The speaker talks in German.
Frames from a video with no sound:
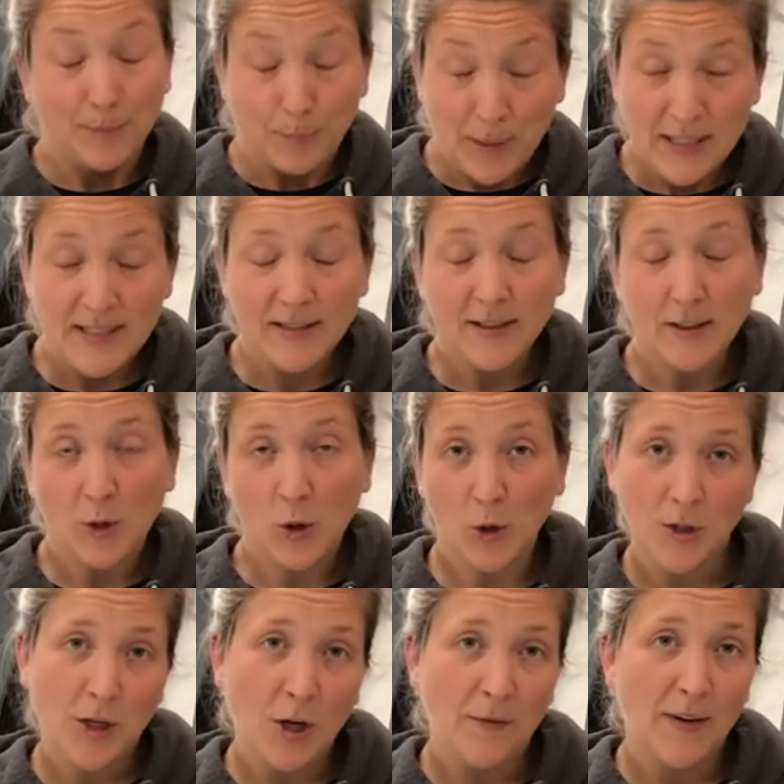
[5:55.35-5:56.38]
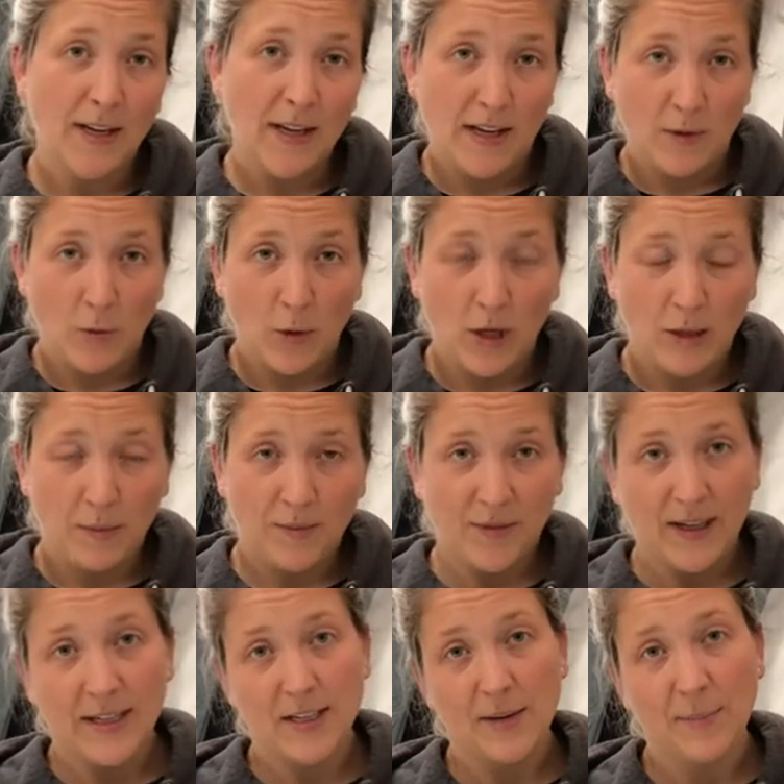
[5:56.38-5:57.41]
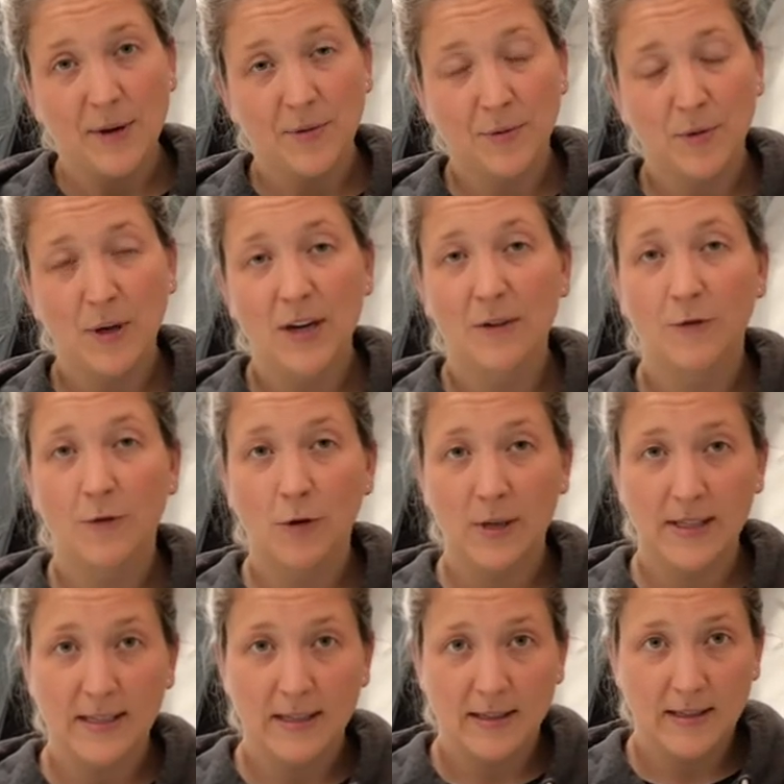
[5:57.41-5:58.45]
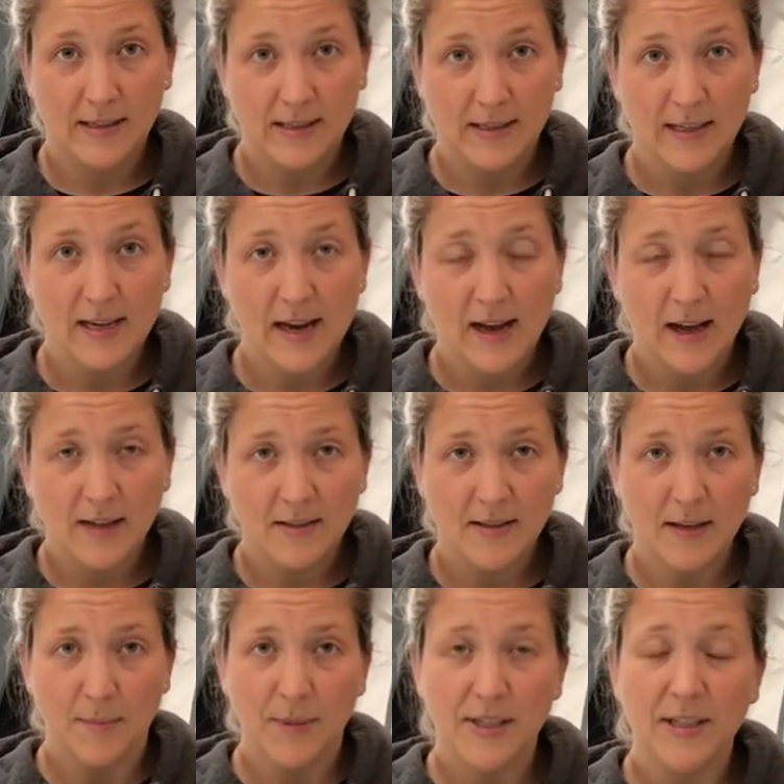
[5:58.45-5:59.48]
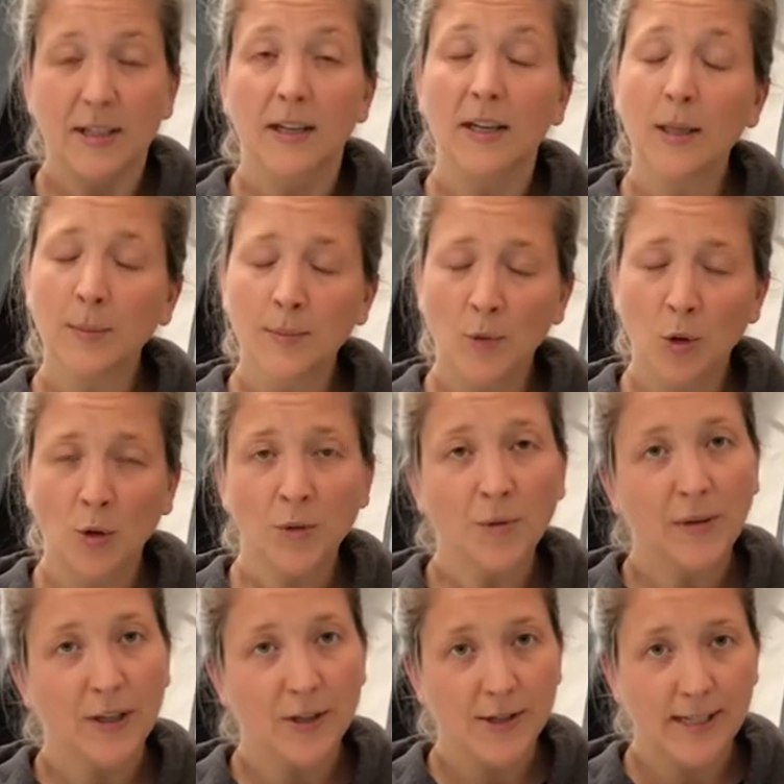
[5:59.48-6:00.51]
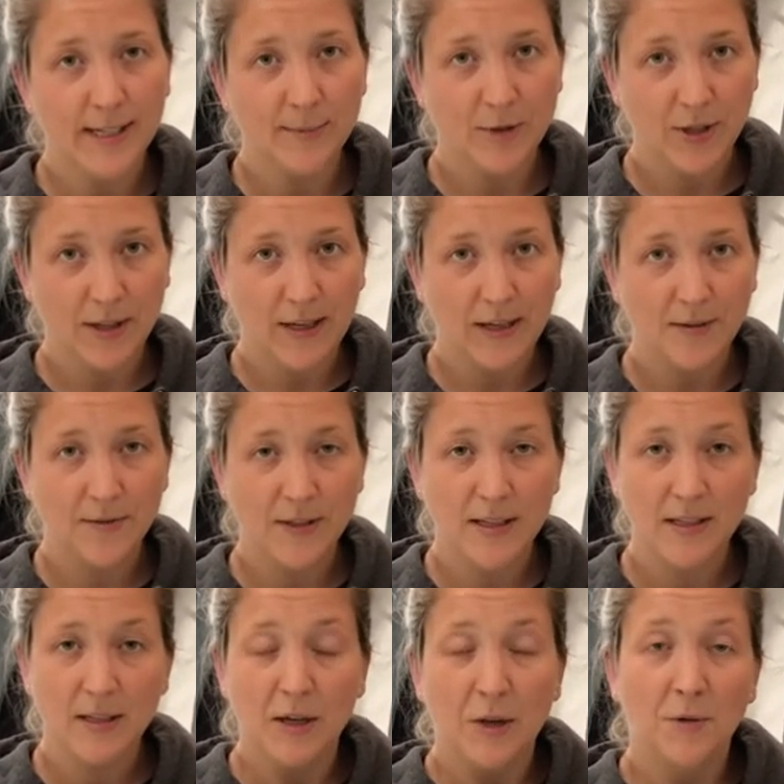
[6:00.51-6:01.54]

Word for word: Bitte guckt auch, wenn ihr in Urlaub fahrt, immer vorher, wo ist der nächste Tierarzt, damit ihr im Notfall schnell Bescheid wisst.